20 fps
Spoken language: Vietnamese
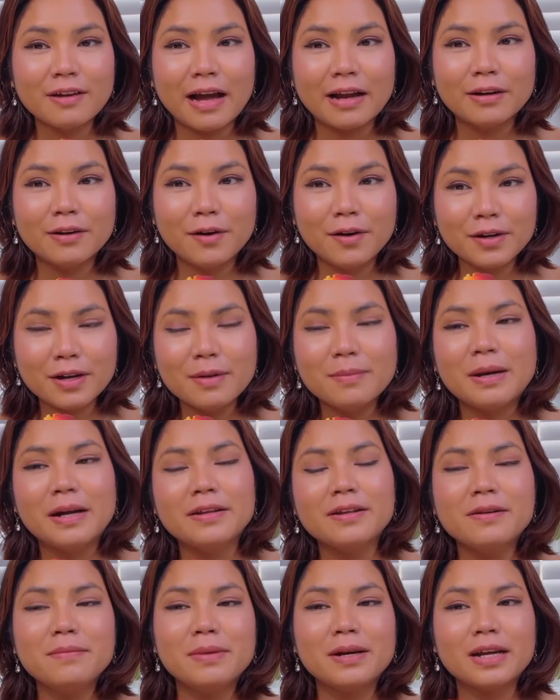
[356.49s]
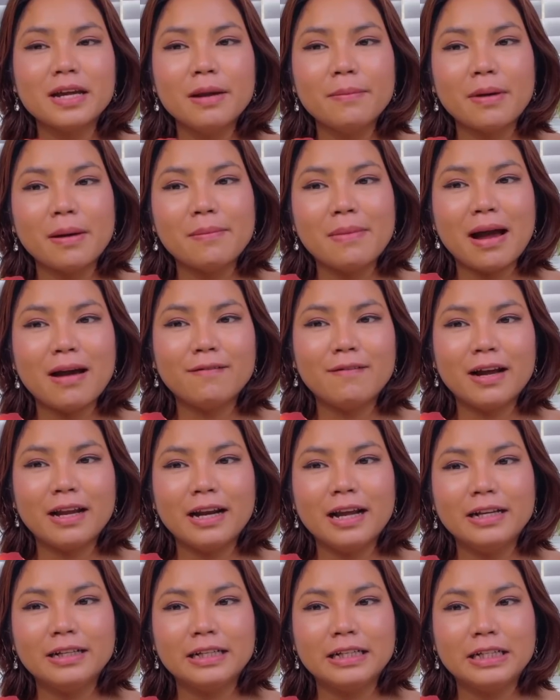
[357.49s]
phản đối các bạn nhưng mà khi mà ba
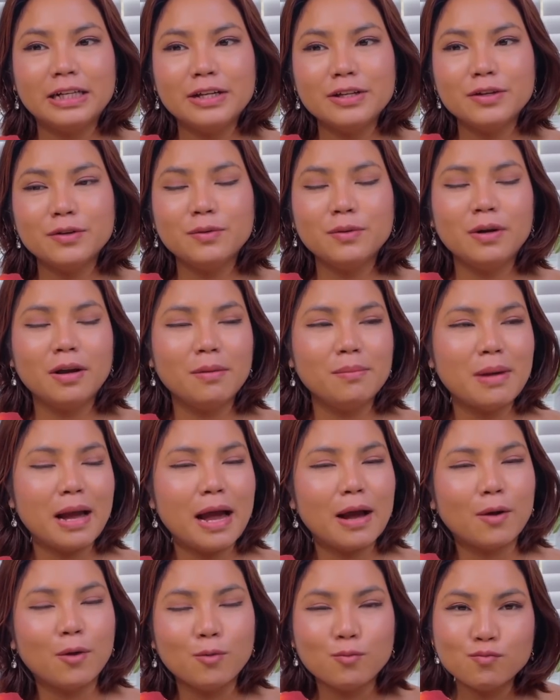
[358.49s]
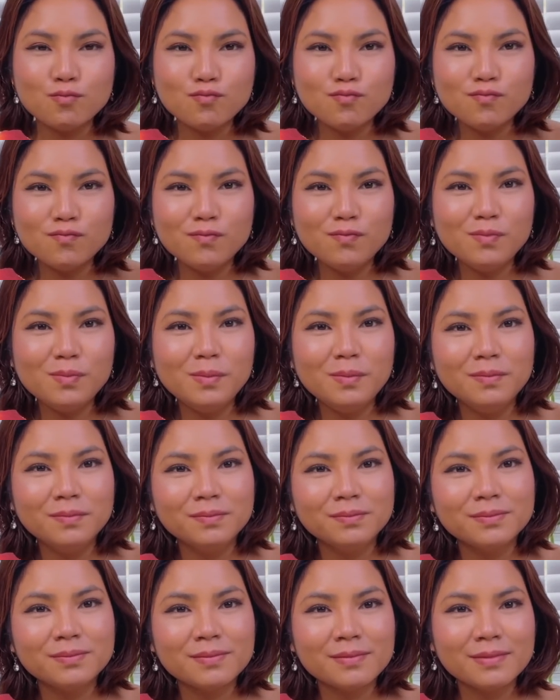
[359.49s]
qua đây thì nói chung là ba
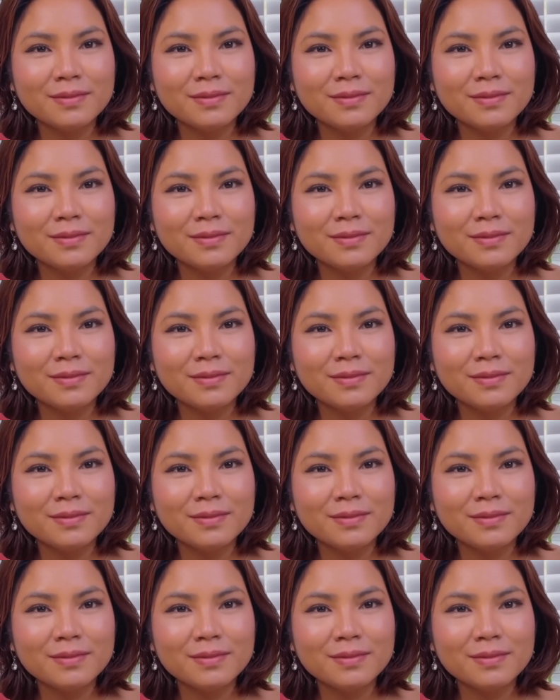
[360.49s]
cũng